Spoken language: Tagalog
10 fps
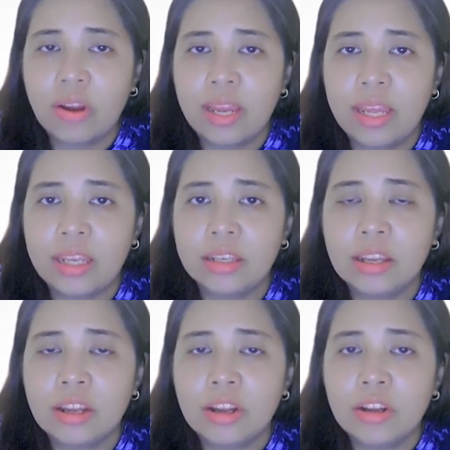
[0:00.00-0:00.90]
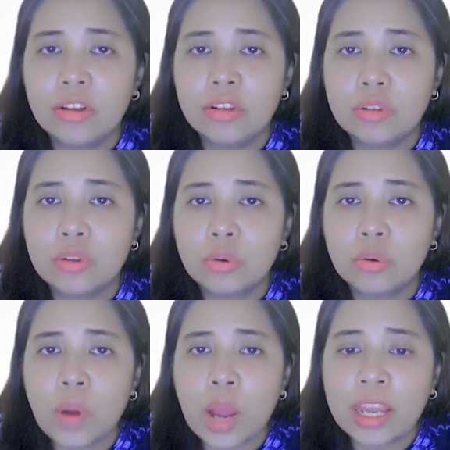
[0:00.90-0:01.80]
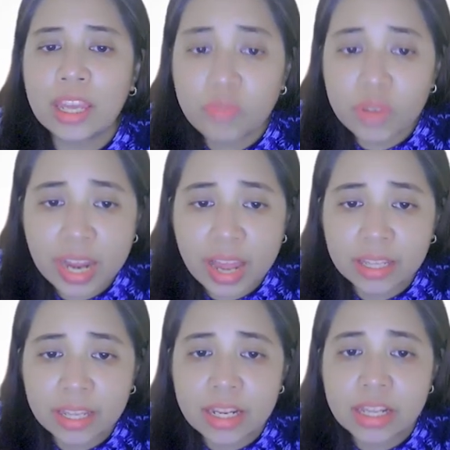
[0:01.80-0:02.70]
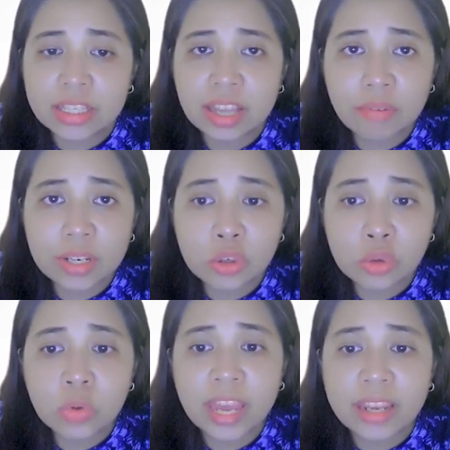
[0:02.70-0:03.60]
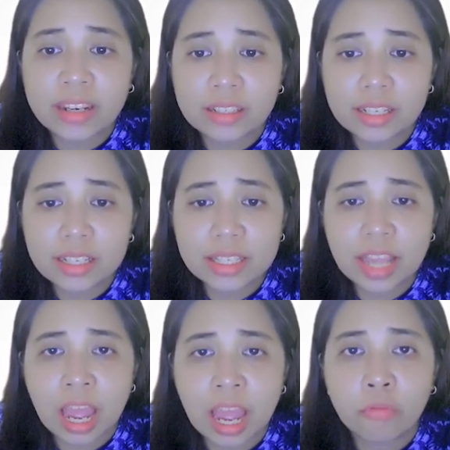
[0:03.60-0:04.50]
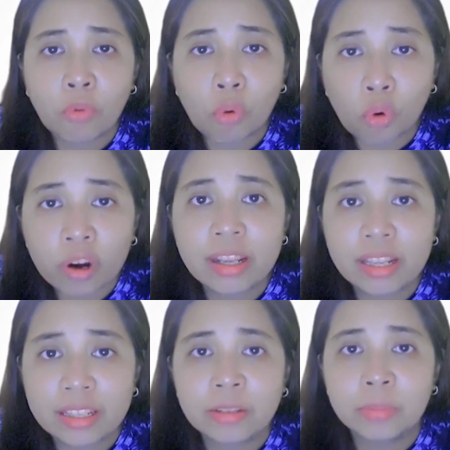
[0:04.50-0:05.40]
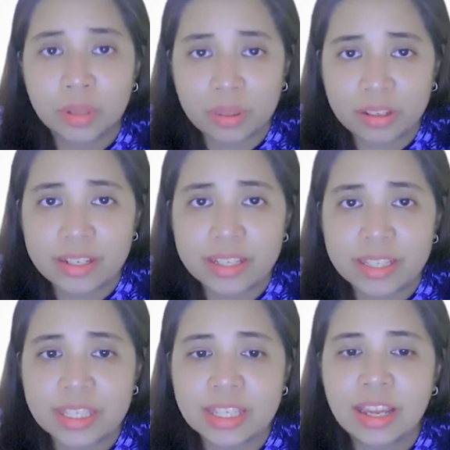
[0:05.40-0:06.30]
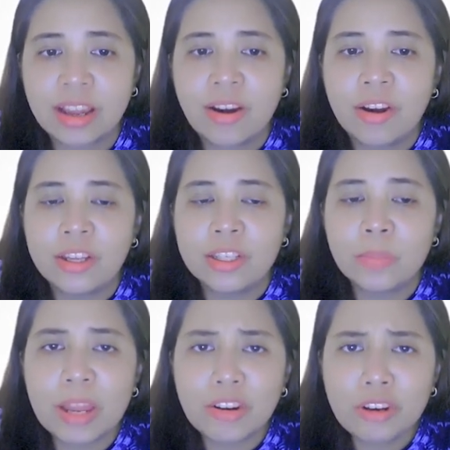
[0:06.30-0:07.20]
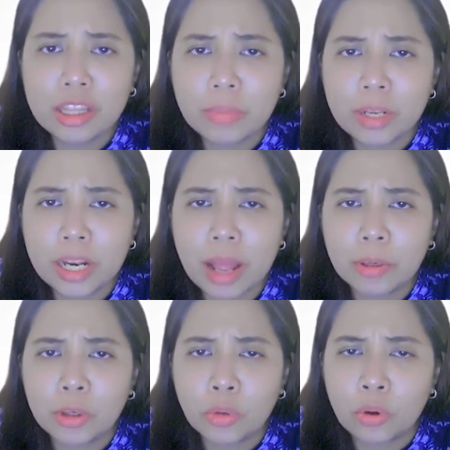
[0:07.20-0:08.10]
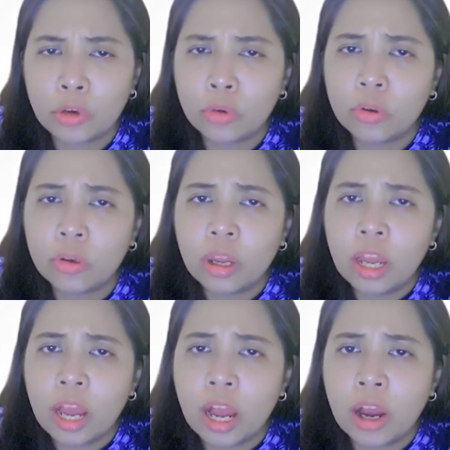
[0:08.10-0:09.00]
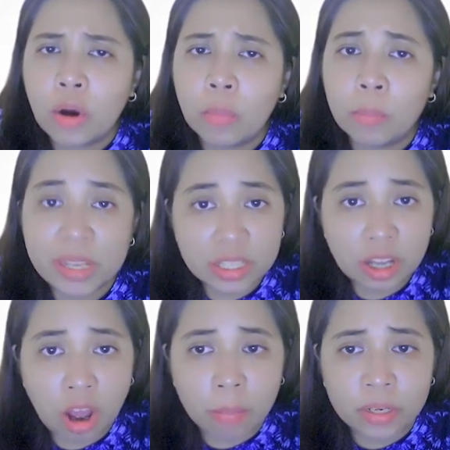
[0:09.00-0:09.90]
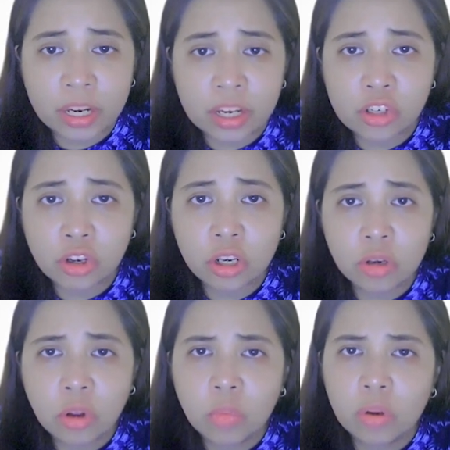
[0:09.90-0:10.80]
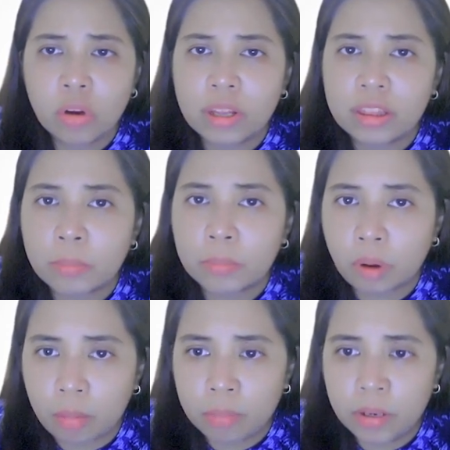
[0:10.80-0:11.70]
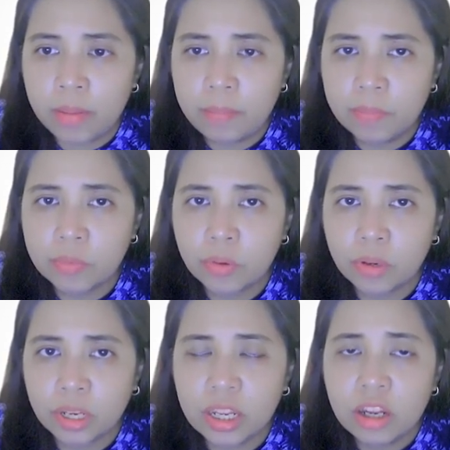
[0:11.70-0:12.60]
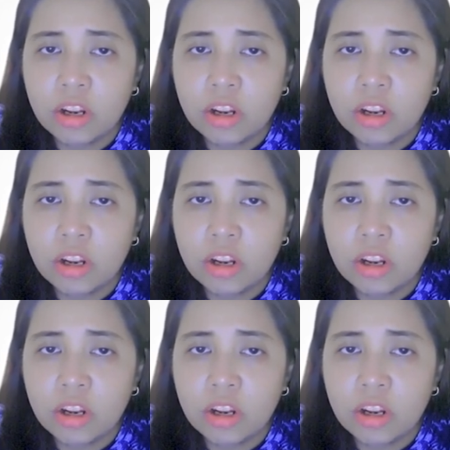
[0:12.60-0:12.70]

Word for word: Okay. So, ang given natin is 72 candies and 4 little brothers. Okay, so, paano natin malalaman kung anong um, basic operation? We look at the problem. Okay.